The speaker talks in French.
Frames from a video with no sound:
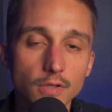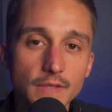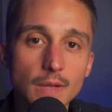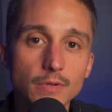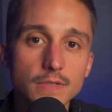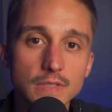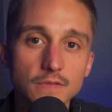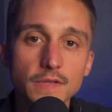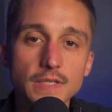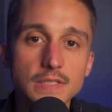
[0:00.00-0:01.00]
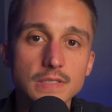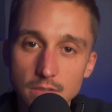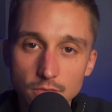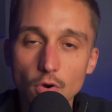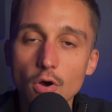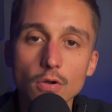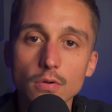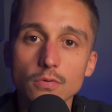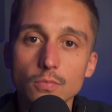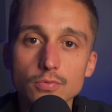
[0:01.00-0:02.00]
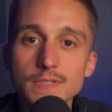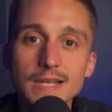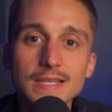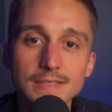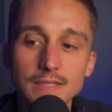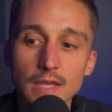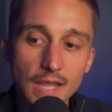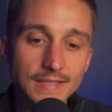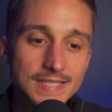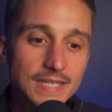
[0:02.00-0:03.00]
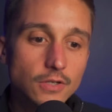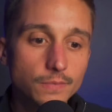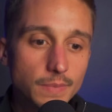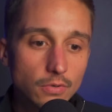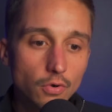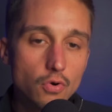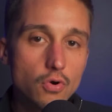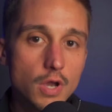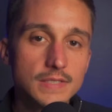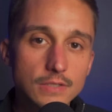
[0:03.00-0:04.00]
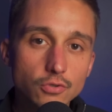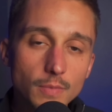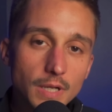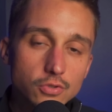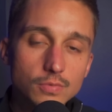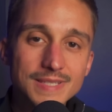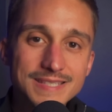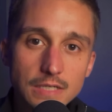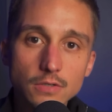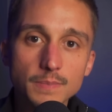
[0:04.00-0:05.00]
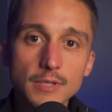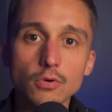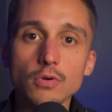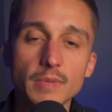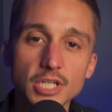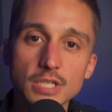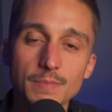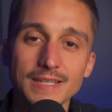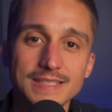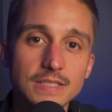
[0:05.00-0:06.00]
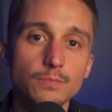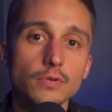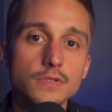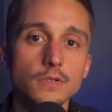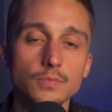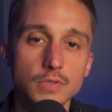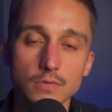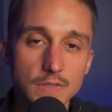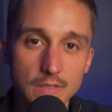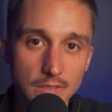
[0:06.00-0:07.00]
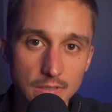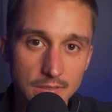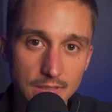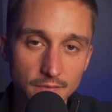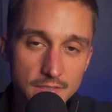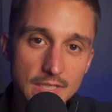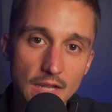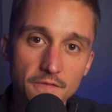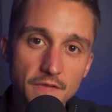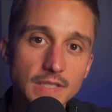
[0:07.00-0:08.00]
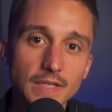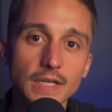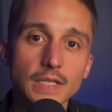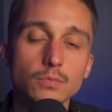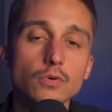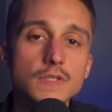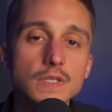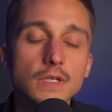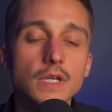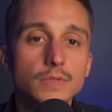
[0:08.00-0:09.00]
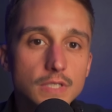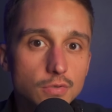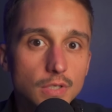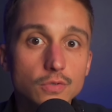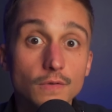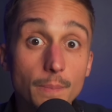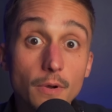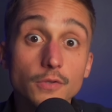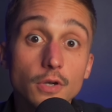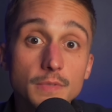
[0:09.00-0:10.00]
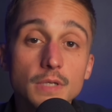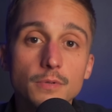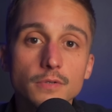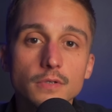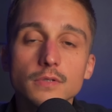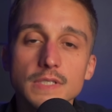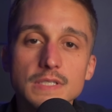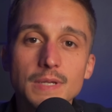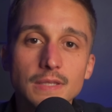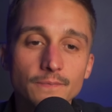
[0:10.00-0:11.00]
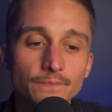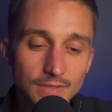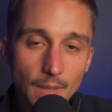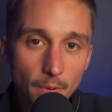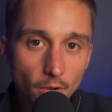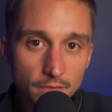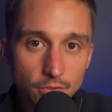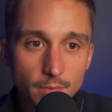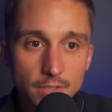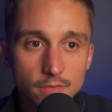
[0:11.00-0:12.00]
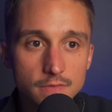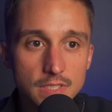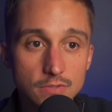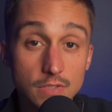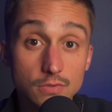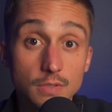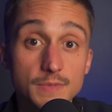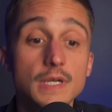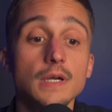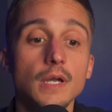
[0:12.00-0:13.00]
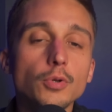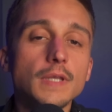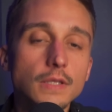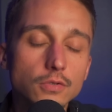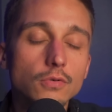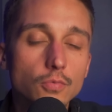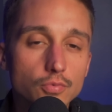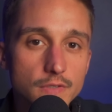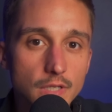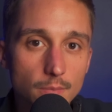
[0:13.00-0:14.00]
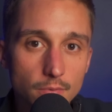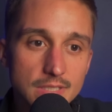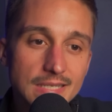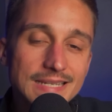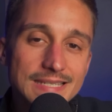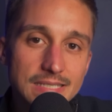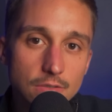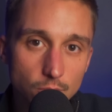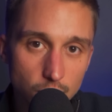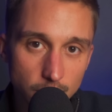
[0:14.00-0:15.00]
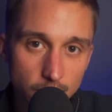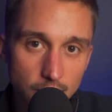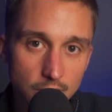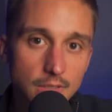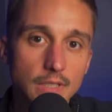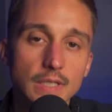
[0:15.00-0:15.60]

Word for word: rentable, c'est de faire ce qui vous rend le plus à l'aise. Là, tu as 50 000 euros. Si demain tu mets 50 000 euros et le marché perd 10% puisque tu as investi la veille d'un crack boursier, je t'assurer que tu vas pas endormir pendant des semaines. Donc t'as pas envie de te mettre dans une situation comme ça. Peut-être que le plus simple, c'est de lisser ton point d'entrée